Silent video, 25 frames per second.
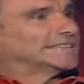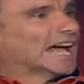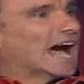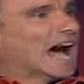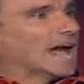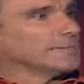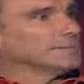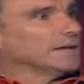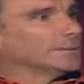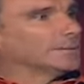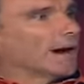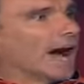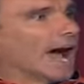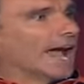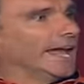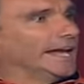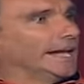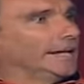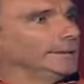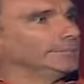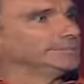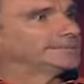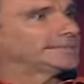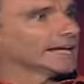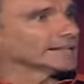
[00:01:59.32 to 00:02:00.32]
اللي موجودين
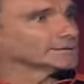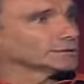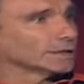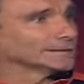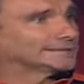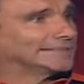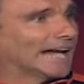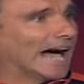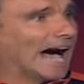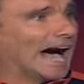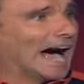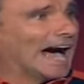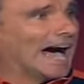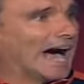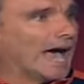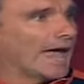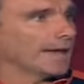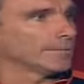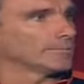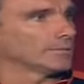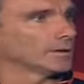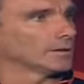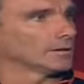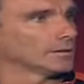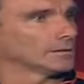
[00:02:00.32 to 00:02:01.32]
في
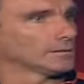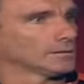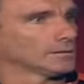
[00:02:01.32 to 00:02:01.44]
الدوري